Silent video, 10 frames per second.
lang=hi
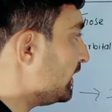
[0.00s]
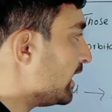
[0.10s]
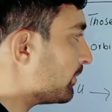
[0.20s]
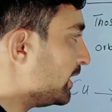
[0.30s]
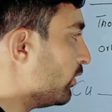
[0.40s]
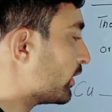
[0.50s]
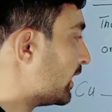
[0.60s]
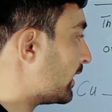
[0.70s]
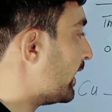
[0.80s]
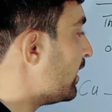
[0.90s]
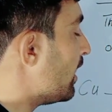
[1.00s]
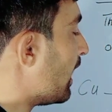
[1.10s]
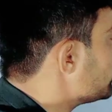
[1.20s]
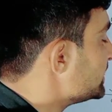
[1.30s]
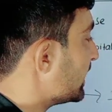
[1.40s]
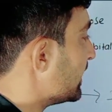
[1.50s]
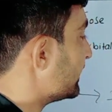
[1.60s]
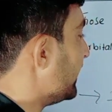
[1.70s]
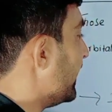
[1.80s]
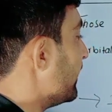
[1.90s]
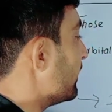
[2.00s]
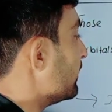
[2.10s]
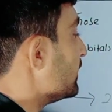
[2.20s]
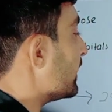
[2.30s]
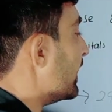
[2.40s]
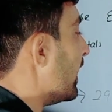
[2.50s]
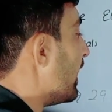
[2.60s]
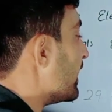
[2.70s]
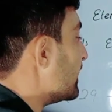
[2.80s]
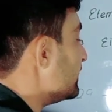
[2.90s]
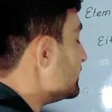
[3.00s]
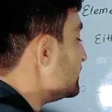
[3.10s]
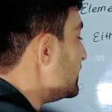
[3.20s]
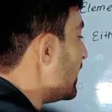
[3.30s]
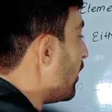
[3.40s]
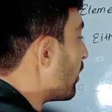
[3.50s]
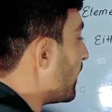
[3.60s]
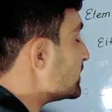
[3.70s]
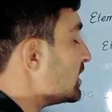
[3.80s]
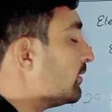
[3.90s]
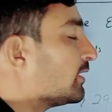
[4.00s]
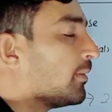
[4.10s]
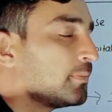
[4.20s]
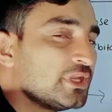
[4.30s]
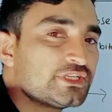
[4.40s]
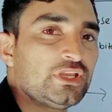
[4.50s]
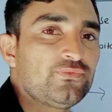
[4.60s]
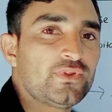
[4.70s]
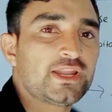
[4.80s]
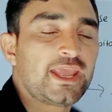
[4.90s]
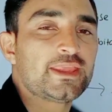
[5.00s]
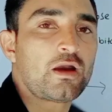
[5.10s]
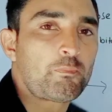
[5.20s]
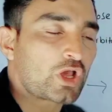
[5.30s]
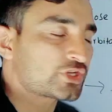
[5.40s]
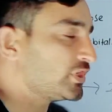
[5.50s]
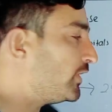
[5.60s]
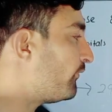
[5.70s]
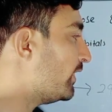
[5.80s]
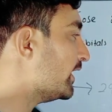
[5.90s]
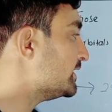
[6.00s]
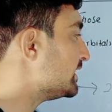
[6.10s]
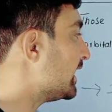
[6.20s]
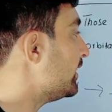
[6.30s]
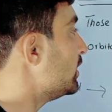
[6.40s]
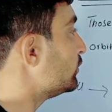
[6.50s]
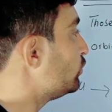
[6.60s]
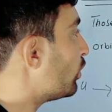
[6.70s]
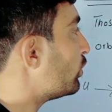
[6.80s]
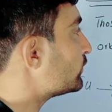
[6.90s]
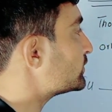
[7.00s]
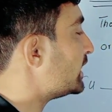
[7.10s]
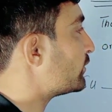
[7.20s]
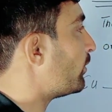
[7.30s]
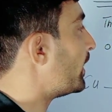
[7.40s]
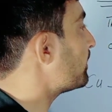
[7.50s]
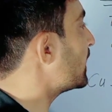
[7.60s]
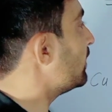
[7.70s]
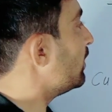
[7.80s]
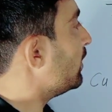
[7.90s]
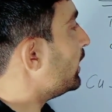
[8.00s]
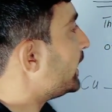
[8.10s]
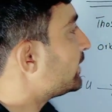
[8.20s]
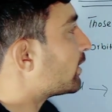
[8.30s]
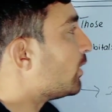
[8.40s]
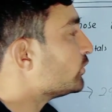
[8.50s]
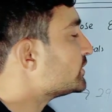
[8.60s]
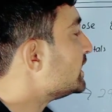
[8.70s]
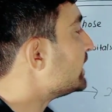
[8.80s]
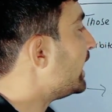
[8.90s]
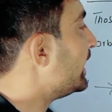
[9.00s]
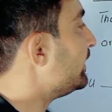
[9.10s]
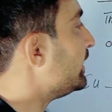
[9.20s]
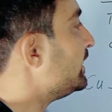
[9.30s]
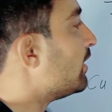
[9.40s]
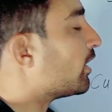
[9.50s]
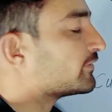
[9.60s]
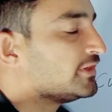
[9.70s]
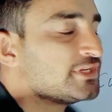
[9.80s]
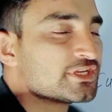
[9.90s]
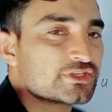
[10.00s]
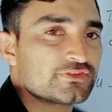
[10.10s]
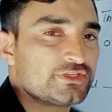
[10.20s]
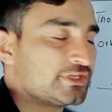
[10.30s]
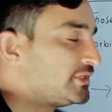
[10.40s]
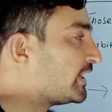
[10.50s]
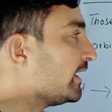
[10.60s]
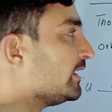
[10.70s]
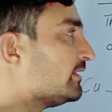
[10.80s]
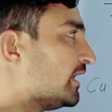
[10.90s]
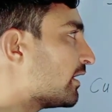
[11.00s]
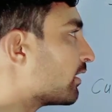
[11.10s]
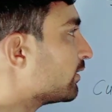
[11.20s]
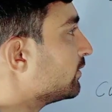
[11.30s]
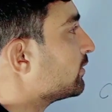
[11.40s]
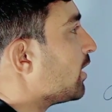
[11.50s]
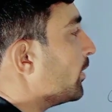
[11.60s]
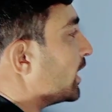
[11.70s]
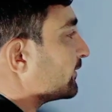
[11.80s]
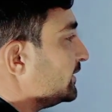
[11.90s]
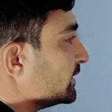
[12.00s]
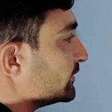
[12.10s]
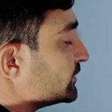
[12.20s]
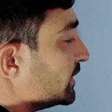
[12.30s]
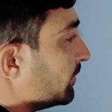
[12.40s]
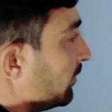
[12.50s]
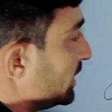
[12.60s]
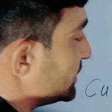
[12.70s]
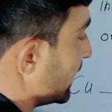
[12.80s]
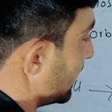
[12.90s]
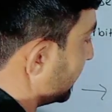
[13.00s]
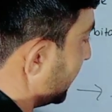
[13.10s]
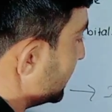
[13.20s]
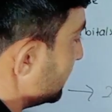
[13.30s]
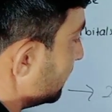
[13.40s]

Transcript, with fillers: ये आपने नोट करना है अब चेक करते हैं कि आया डी और ऑर्बिटल कंप्लीटली फील्ड है या पार्शियली फील्ड है ठीक है दोनों स्टेटों में इन ग्राउंड स्टेट एंड इन ऑक्सीडेशन स्टेट ठीक है इन दियर कॉमन ऑक्सीडेशन स्टेट में भी चेक करते